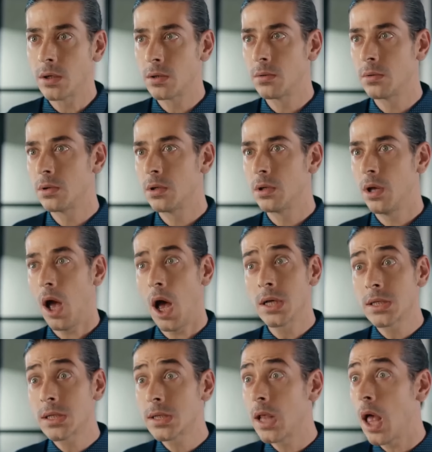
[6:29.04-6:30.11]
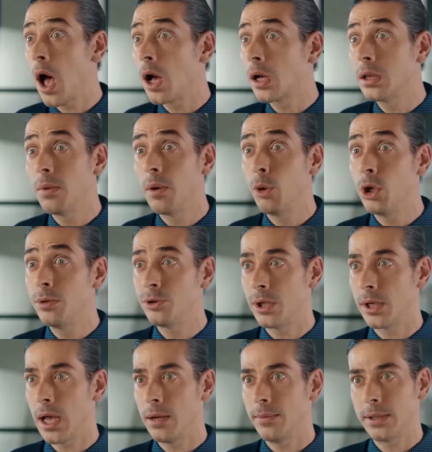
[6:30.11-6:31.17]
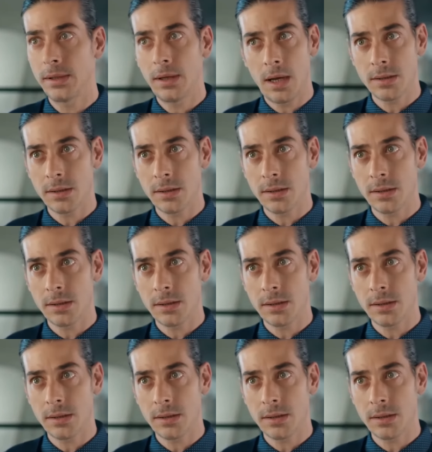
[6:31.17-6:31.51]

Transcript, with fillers: Hayır. Asla aklıma böyle bir şey gelmedi.